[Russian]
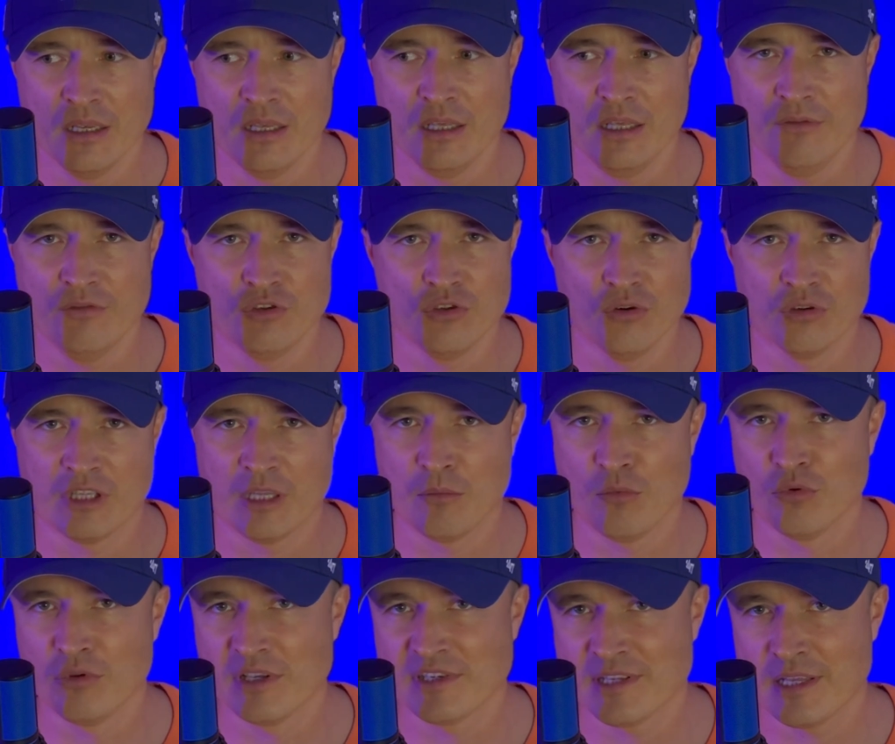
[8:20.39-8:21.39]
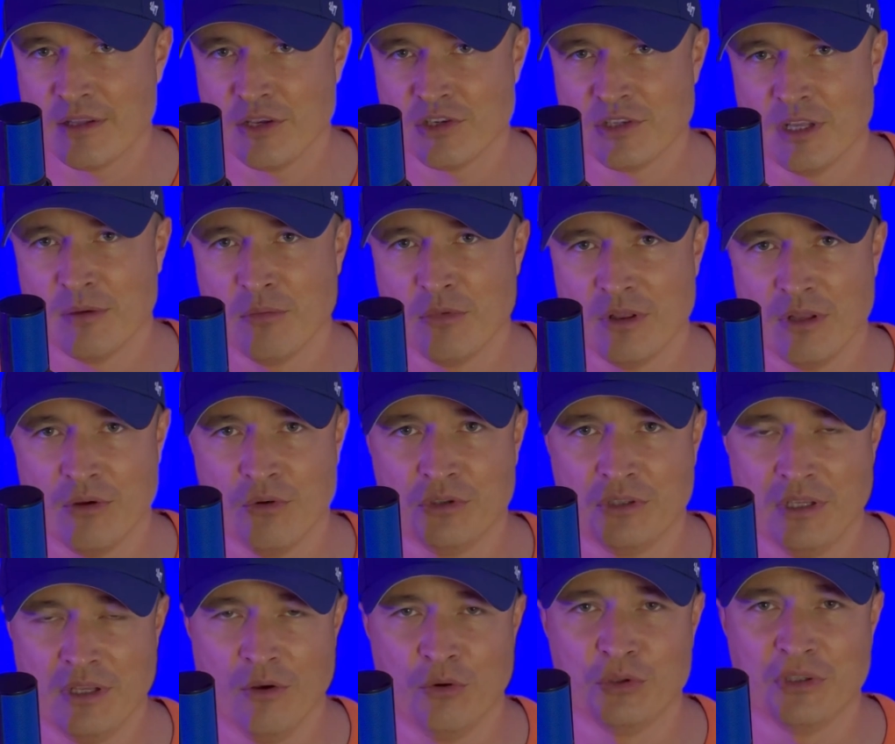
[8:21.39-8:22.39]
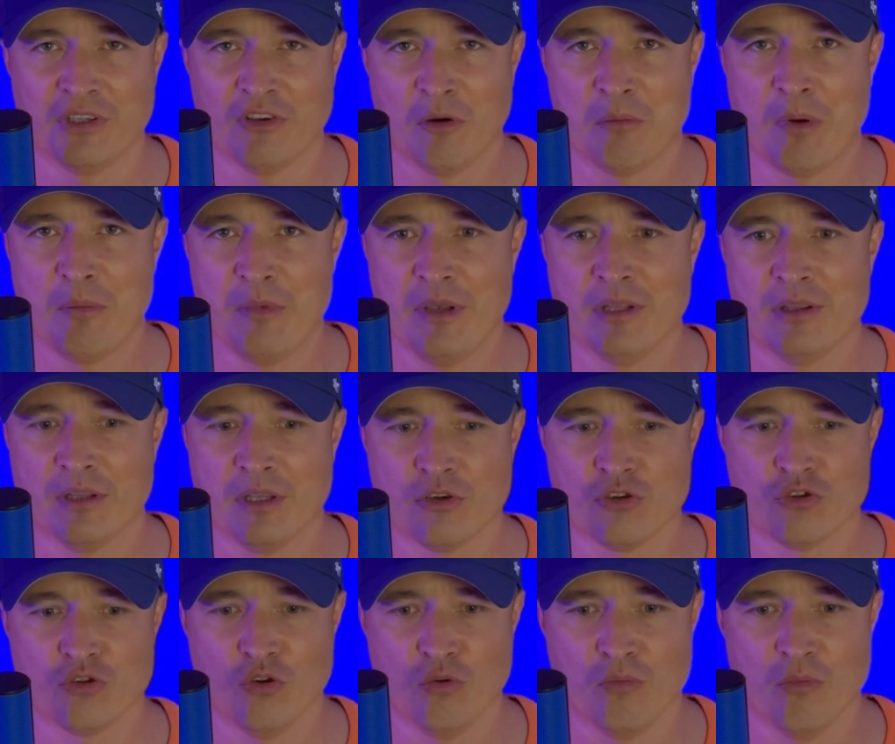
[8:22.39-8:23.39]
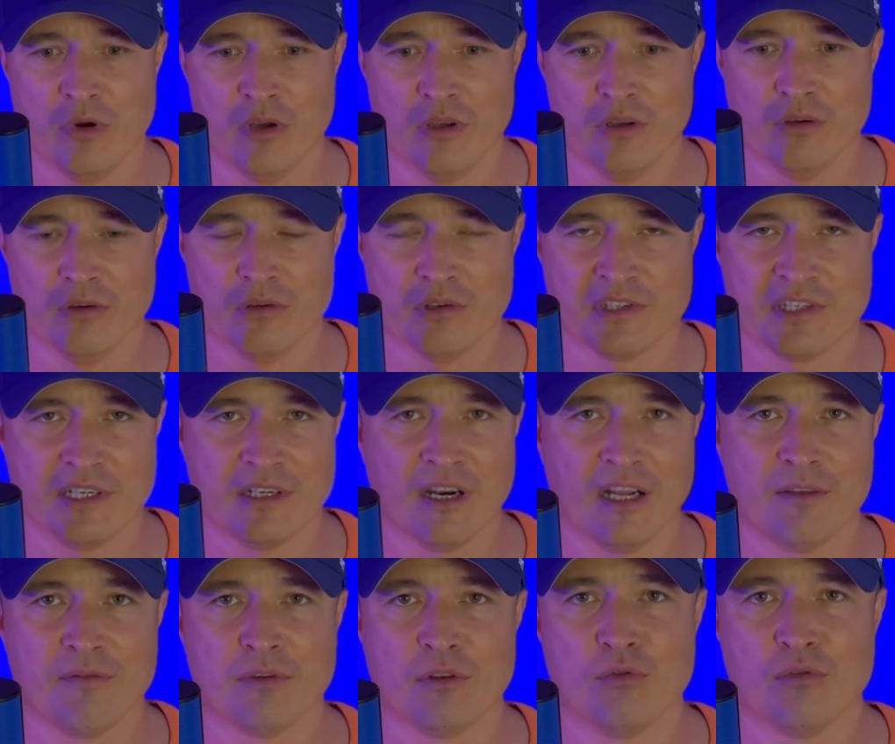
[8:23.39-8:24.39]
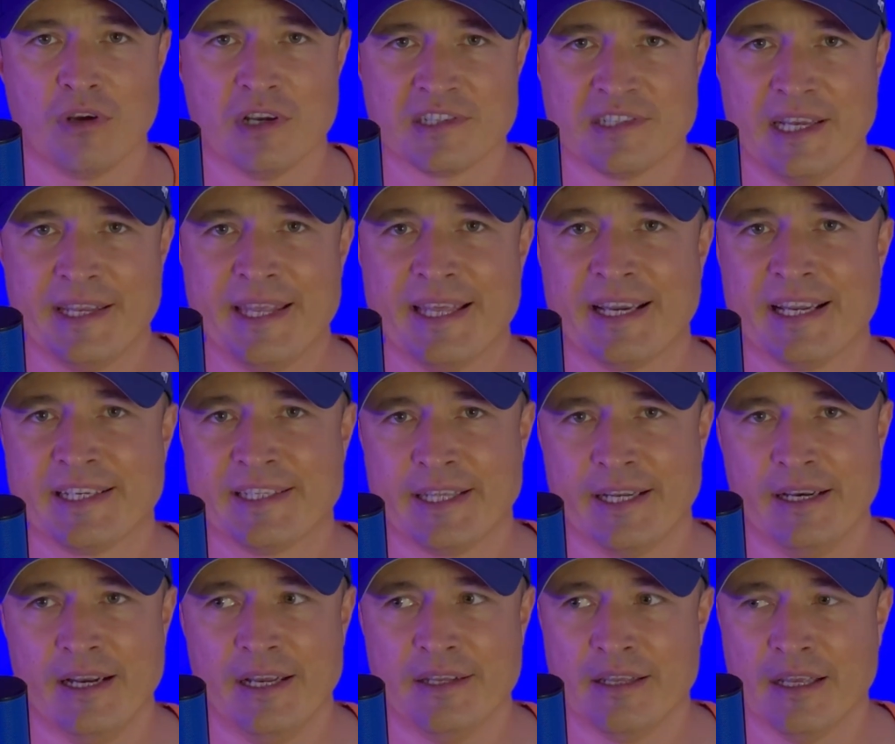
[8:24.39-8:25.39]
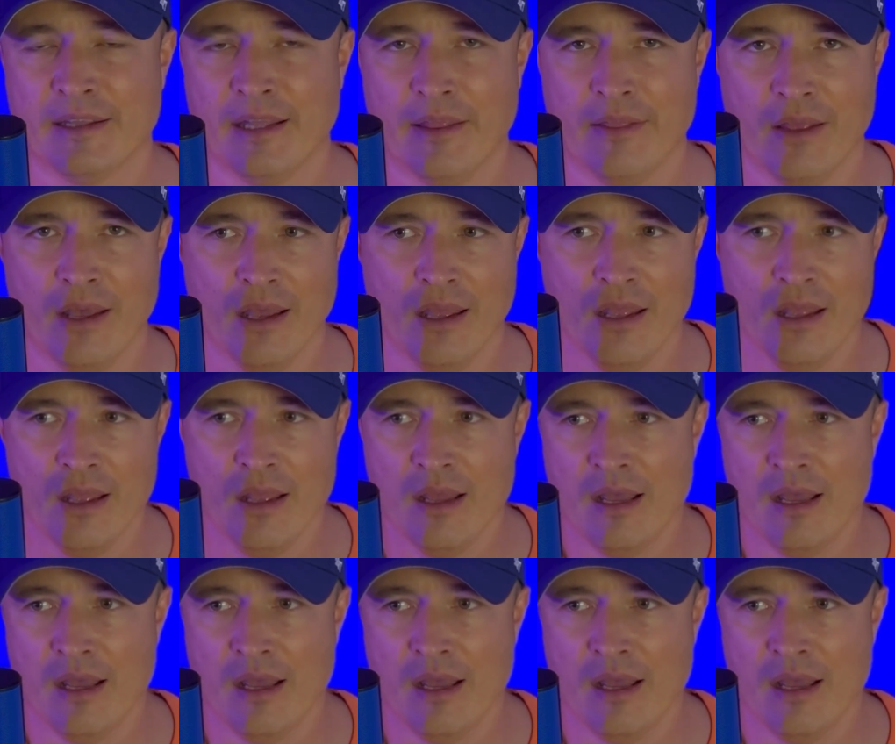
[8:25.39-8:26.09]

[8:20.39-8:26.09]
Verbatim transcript: И все, тому достаточно было вот, вот этого момента, чтобы сыграть в одно касание, расстрелять Анана.